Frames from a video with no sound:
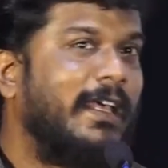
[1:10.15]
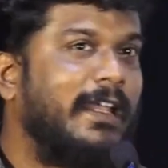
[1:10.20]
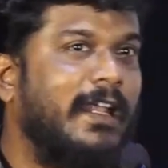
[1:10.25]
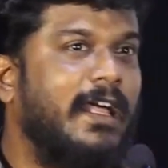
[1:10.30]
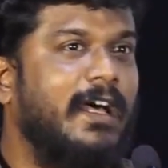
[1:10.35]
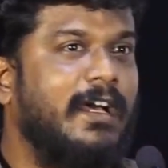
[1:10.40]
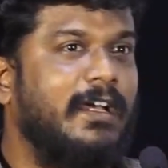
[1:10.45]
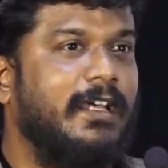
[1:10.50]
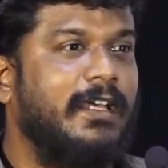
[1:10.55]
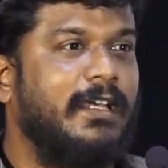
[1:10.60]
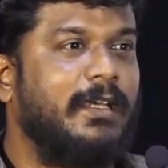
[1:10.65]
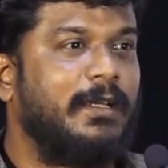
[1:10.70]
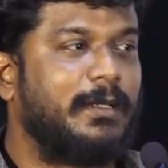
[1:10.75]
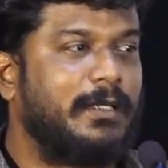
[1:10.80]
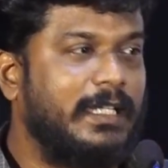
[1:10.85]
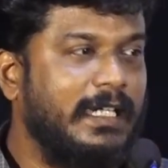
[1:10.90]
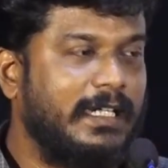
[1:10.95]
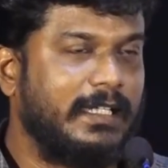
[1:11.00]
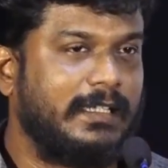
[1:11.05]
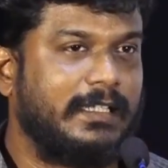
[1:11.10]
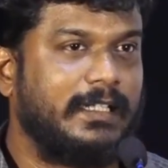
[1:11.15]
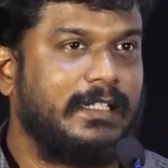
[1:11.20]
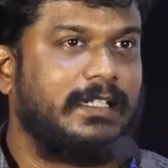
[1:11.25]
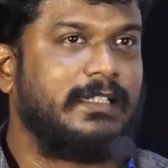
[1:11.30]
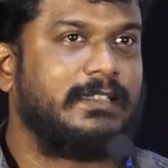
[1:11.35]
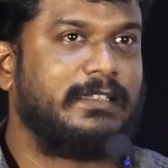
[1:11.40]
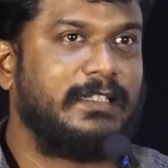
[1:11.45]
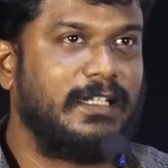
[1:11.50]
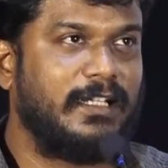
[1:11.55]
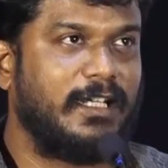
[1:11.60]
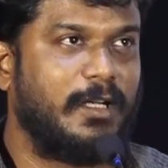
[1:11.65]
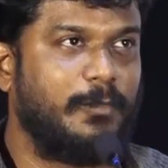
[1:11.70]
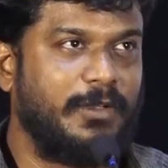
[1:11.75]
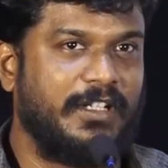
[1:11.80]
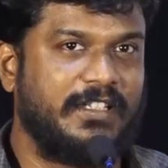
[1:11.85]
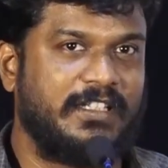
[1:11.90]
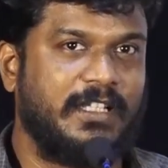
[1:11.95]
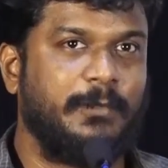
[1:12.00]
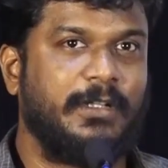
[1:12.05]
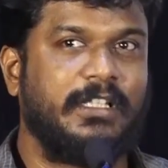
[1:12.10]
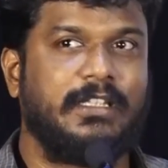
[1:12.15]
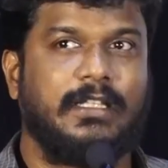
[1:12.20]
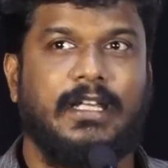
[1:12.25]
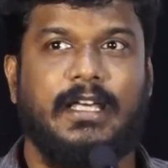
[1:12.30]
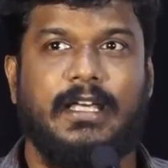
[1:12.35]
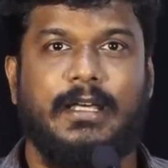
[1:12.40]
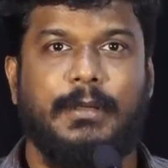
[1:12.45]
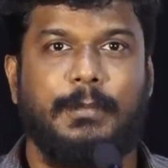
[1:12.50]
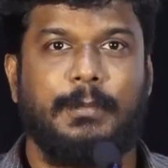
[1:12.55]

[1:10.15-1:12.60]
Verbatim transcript: நாங்கள் கிட்டத்தட்ட சில்லுக்கர்பட்டி சமயத்தில்